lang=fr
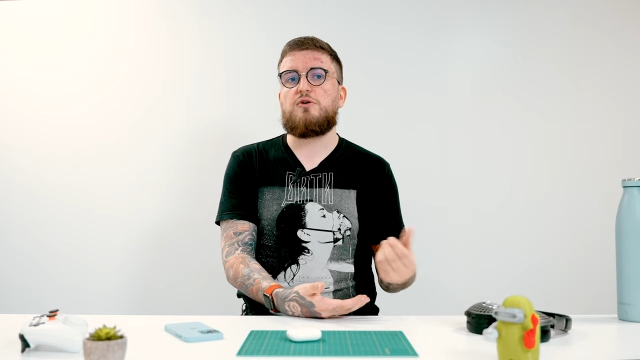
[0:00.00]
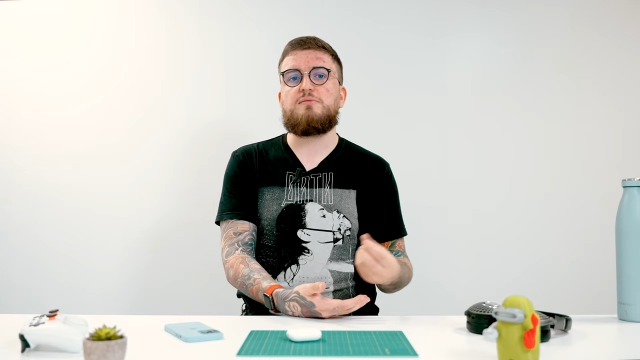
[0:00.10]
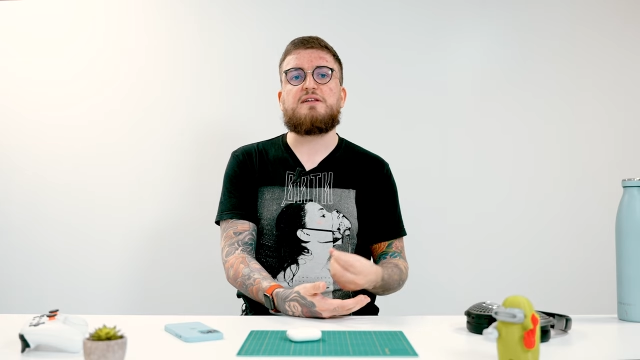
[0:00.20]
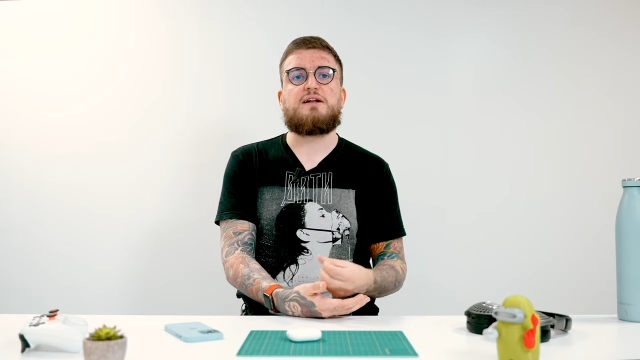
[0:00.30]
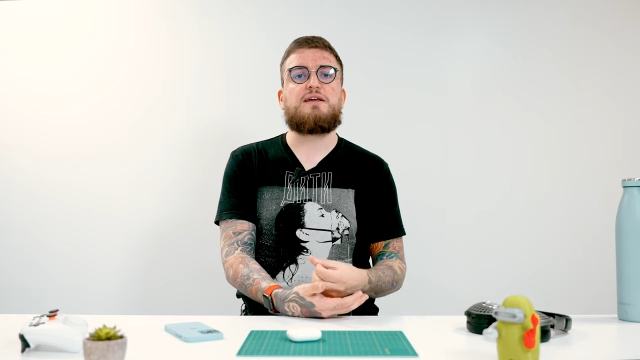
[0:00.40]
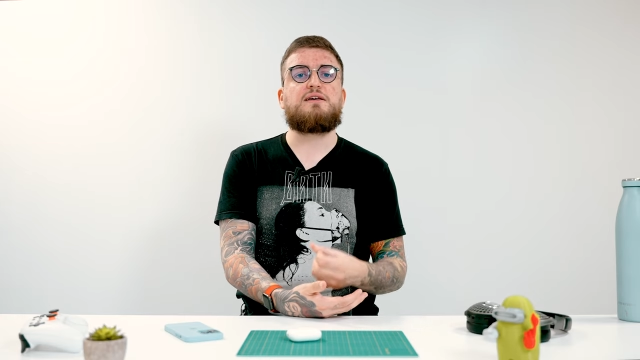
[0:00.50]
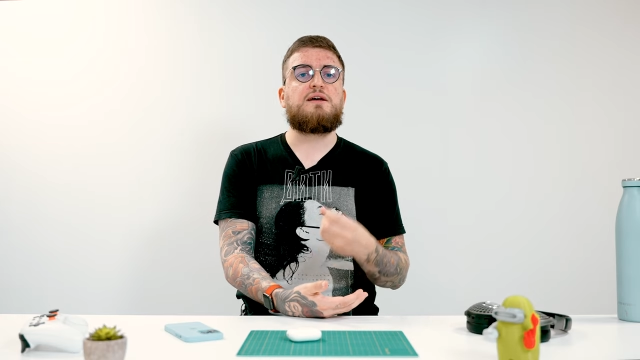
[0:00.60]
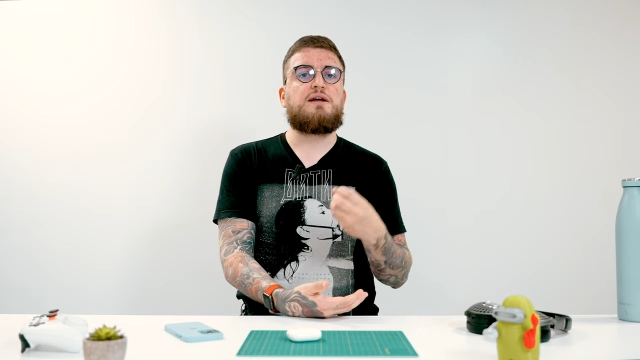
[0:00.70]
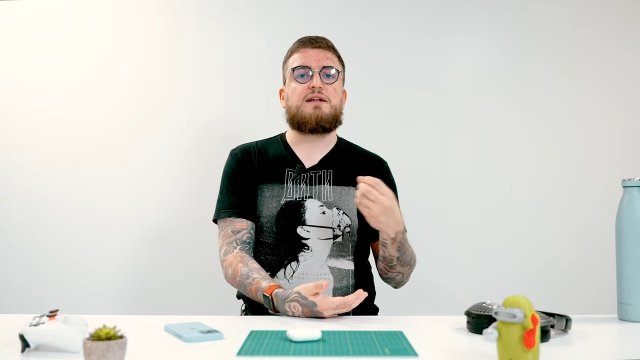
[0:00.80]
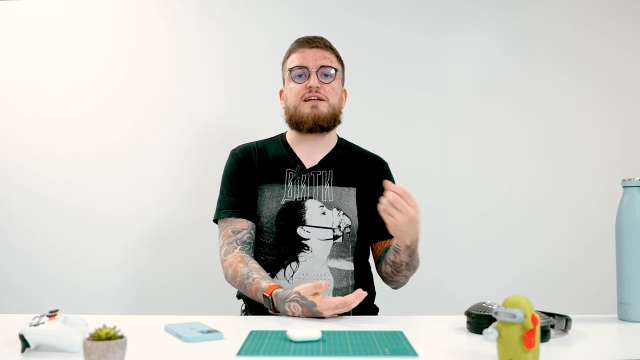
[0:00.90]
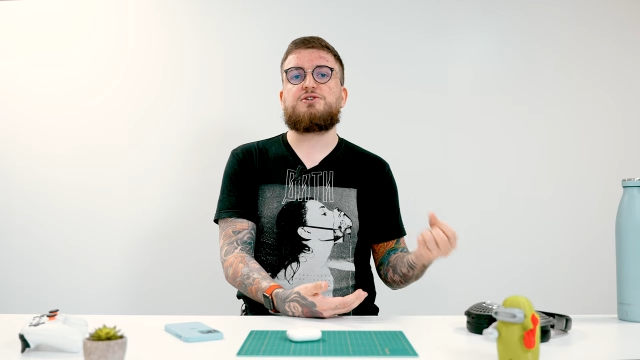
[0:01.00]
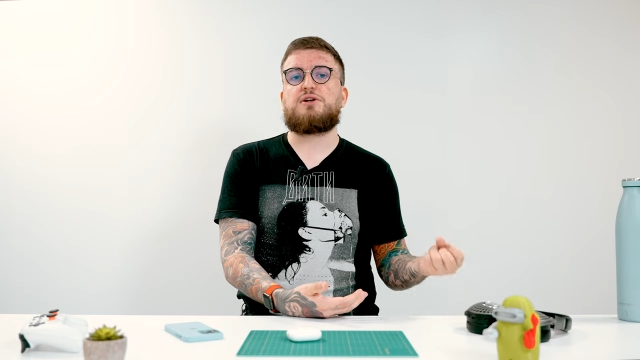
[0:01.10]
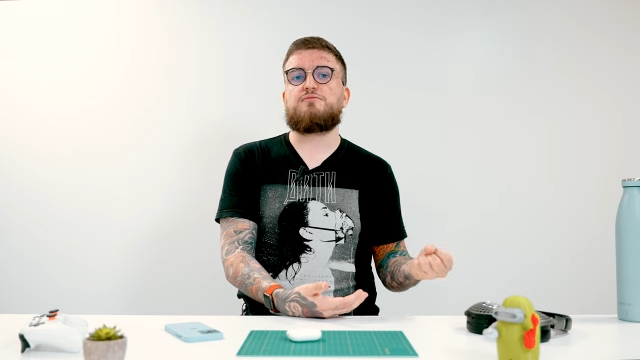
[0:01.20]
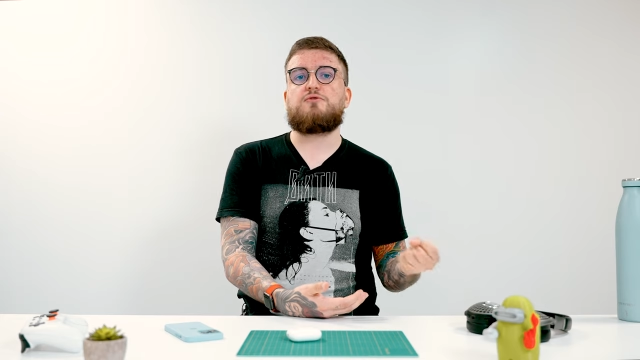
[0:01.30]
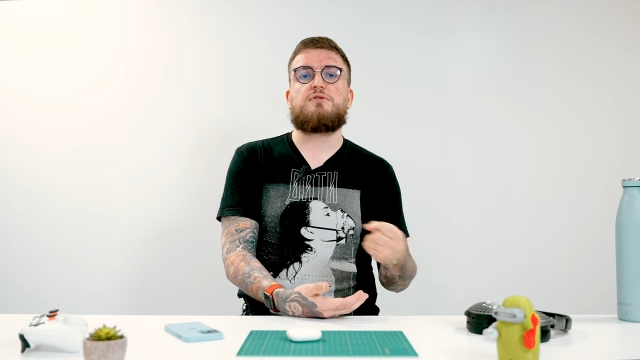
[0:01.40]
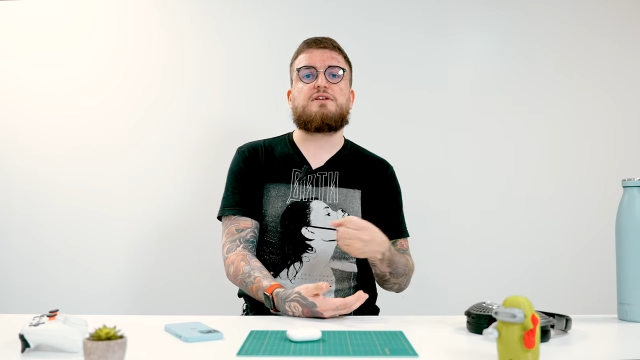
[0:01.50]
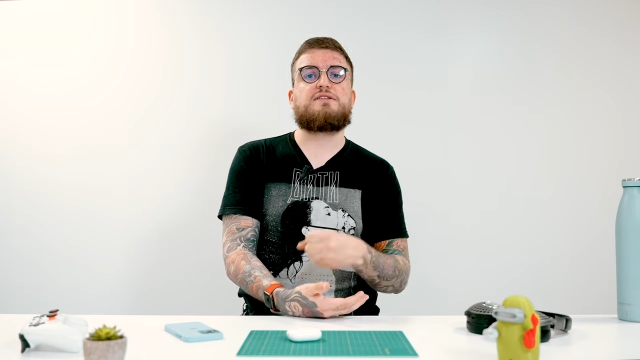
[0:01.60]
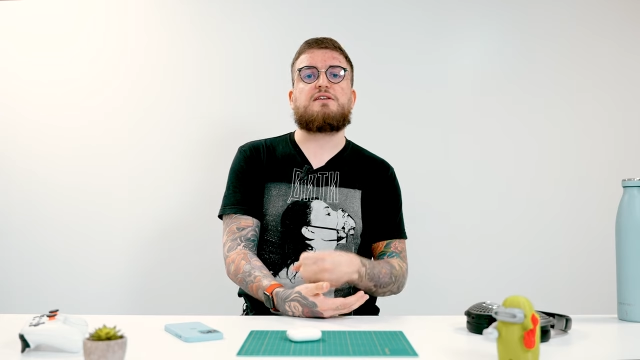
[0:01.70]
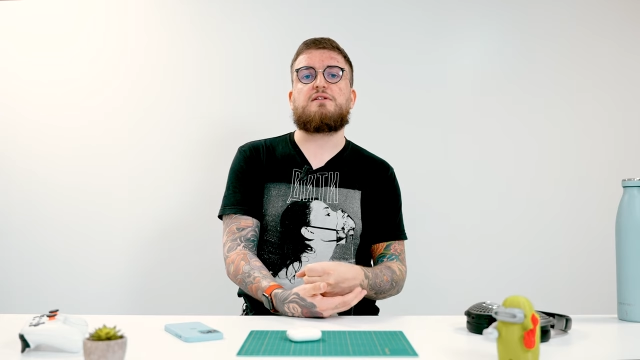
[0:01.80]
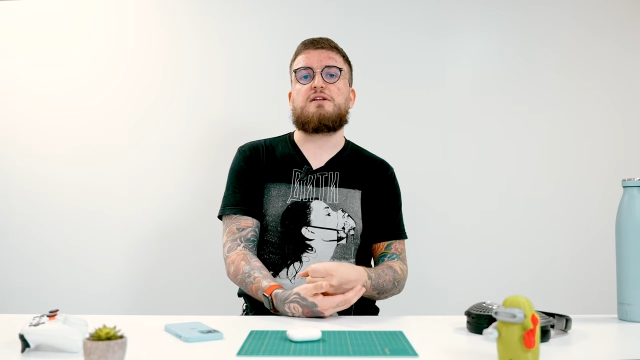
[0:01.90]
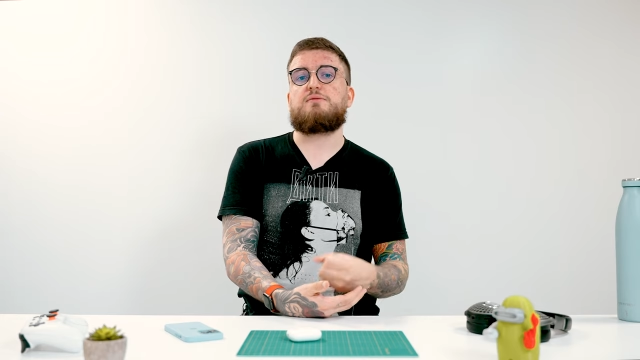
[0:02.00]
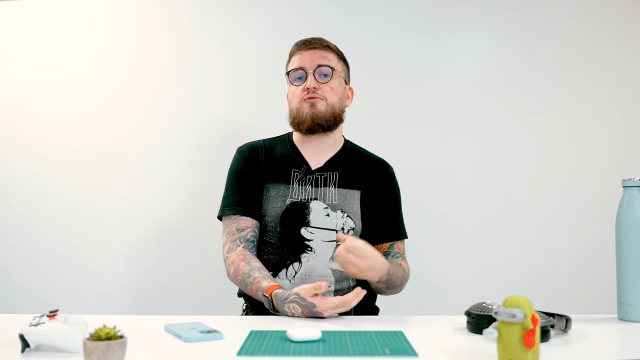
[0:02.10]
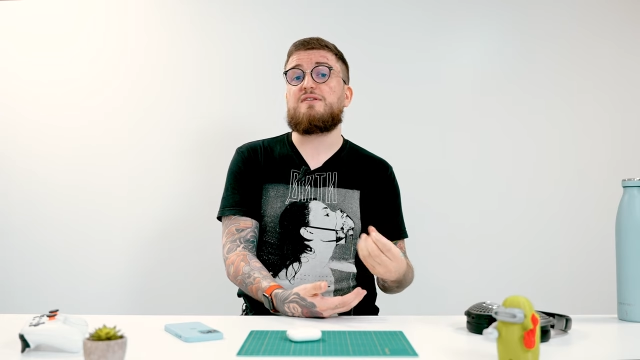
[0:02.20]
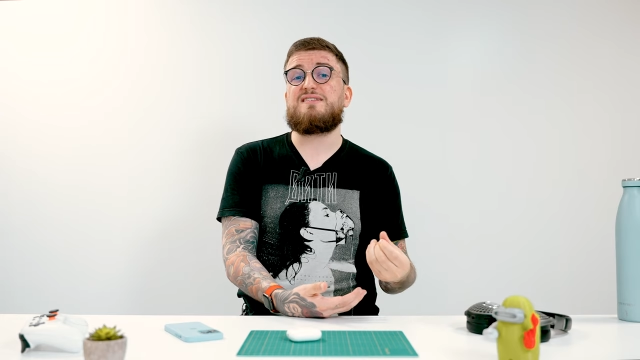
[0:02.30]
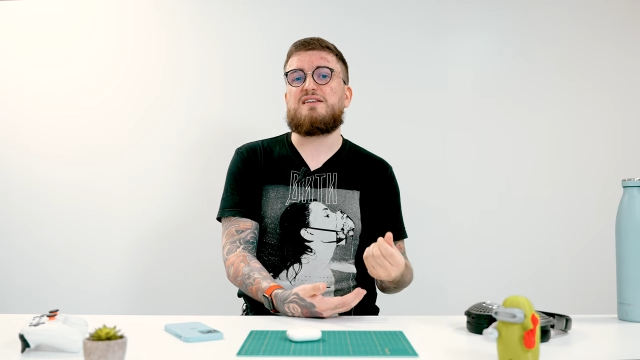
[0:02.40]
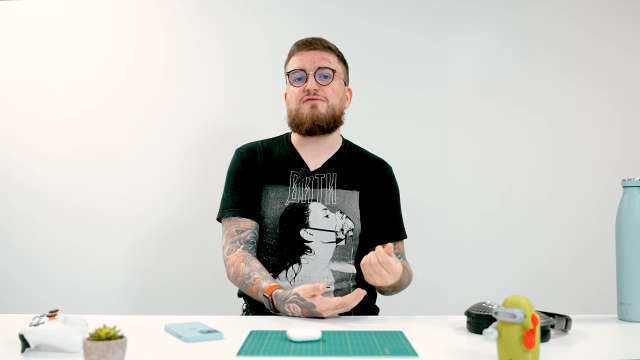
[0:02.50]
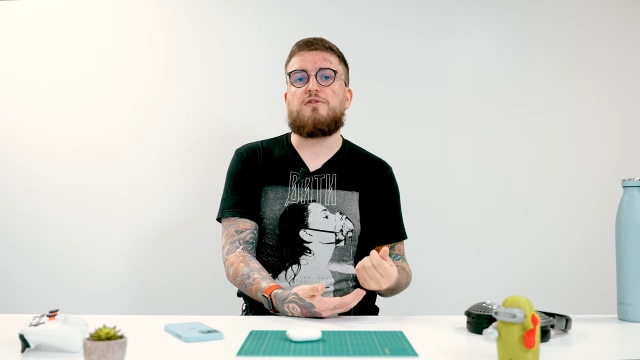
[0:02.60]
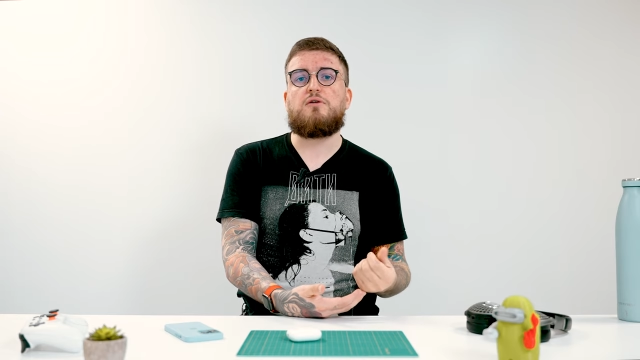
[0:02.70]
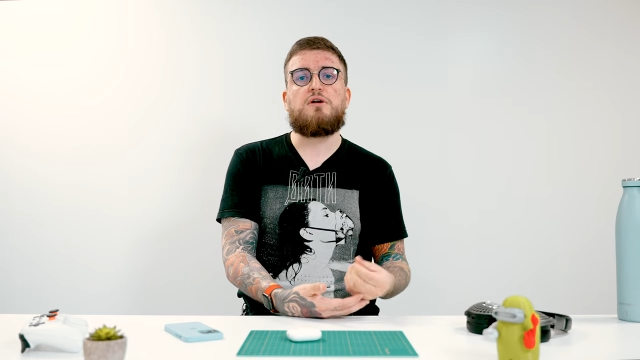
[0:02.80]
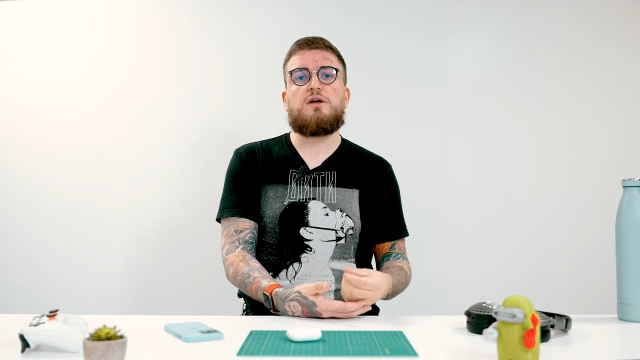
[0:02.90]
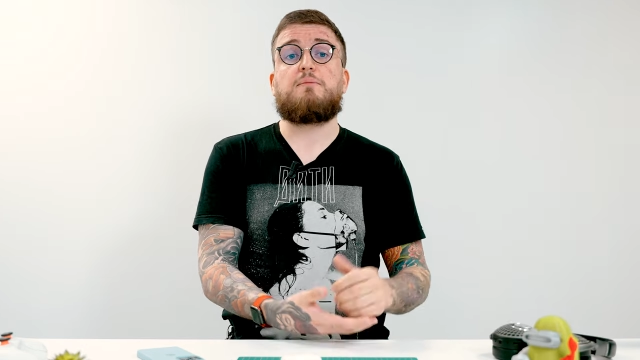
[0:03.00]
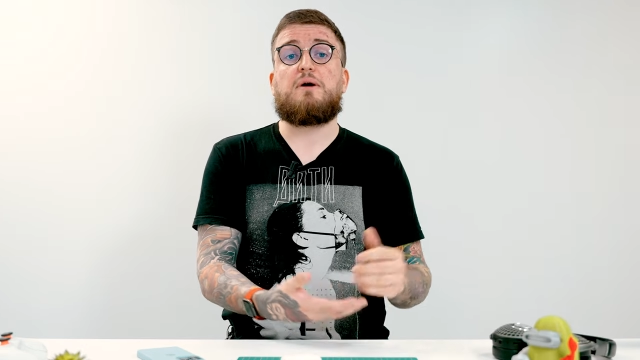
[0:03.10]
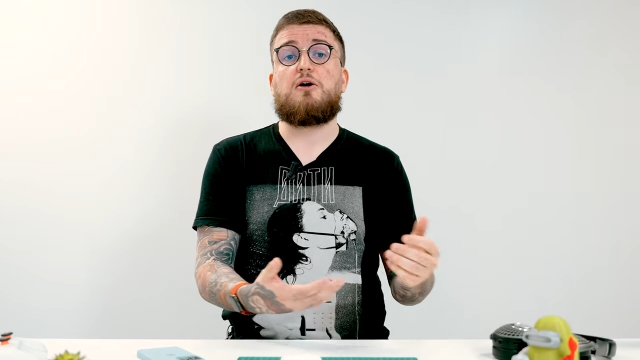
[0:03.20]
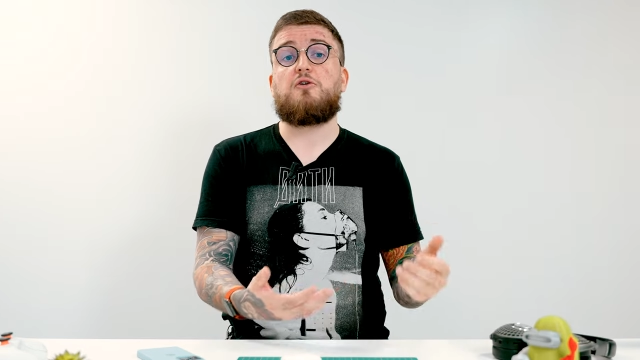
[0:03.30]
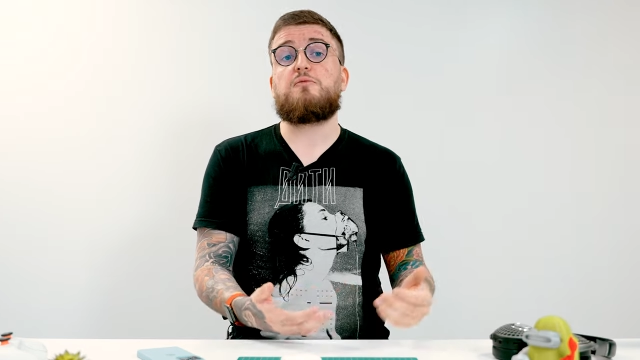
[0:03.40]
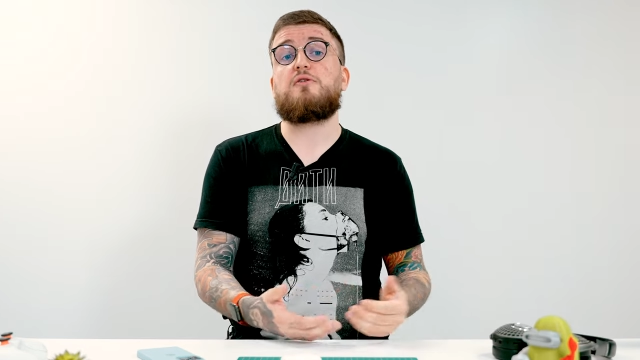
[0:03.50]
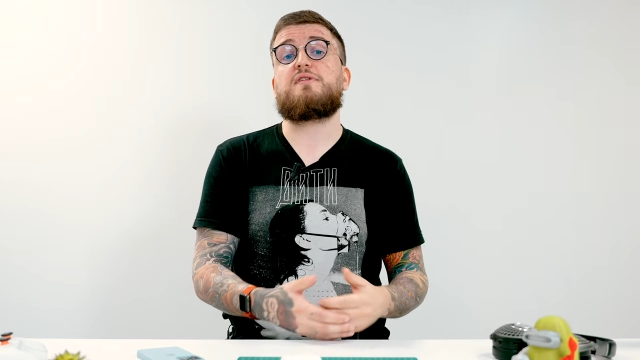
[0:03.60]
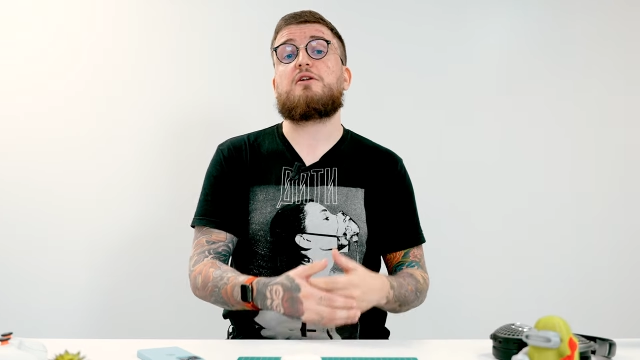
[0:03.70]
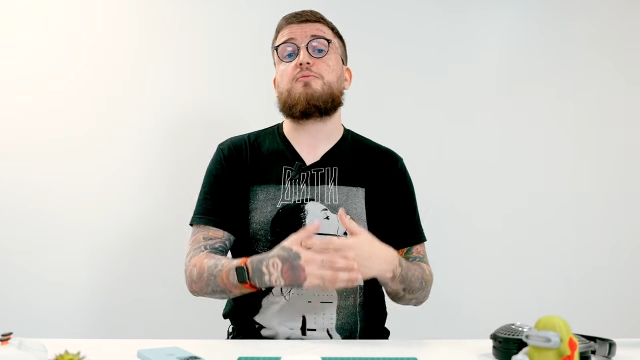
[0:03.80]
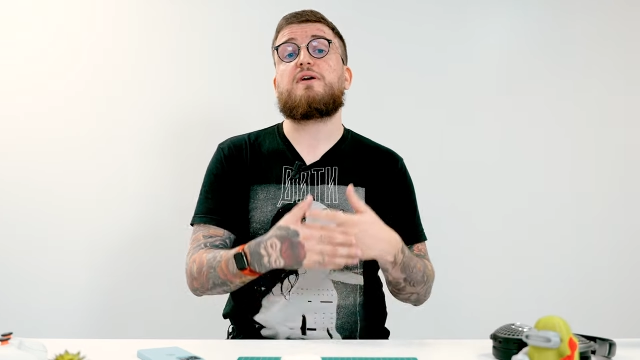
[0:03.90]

bruits métalliques, les chantements, les, bruits sifflants. Malheureusement, c'est le